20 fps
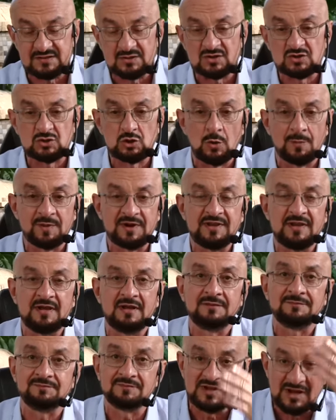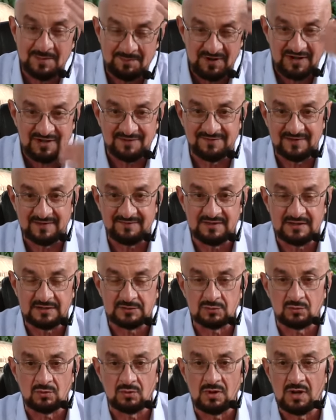все собрано не по
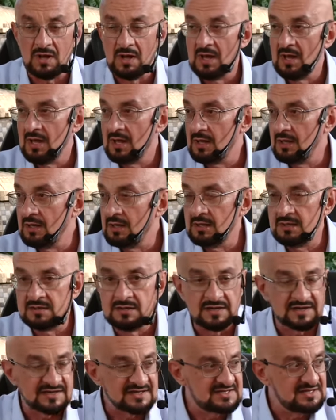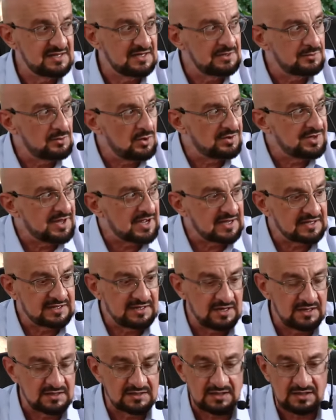алфавиту, э, не разделено на
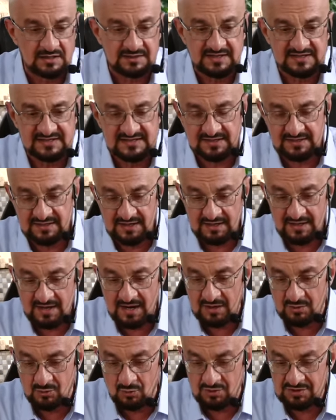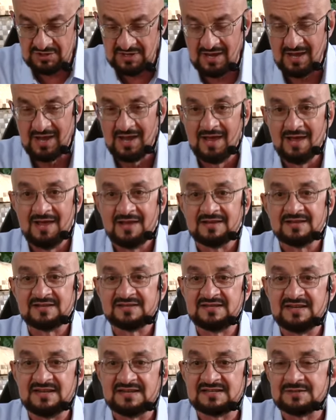какие-то национальные кухни.
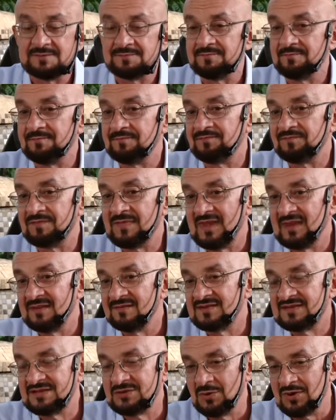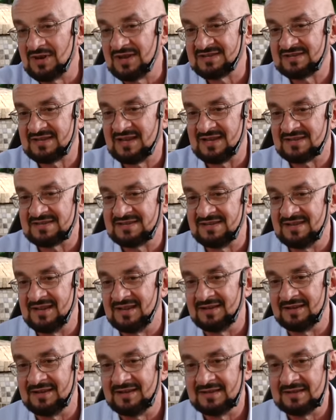Здесь все
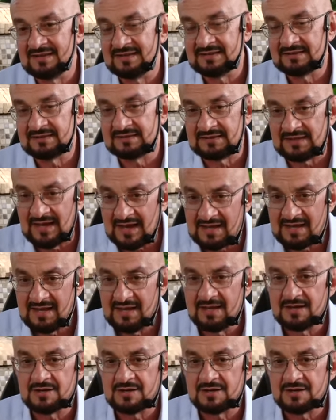рассказано так,